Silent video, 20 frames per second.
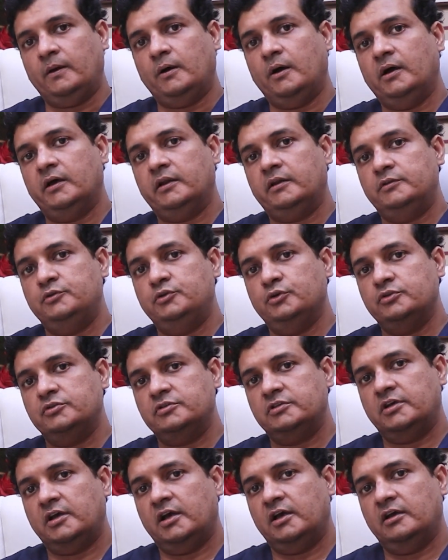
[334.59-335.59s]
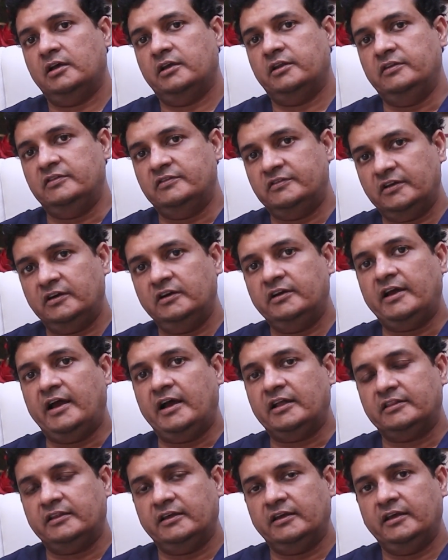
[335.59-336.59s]
और जो इसका रिज़ल्ट
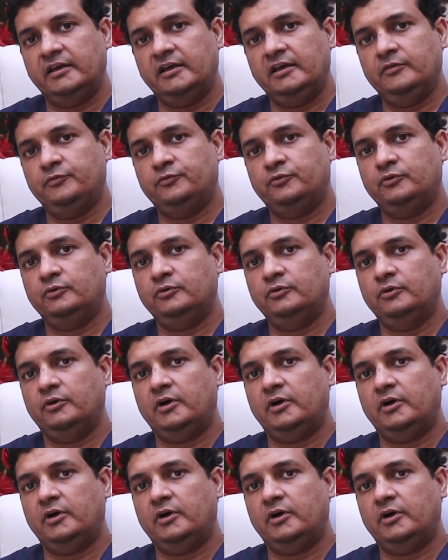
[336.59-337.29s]
आता है वो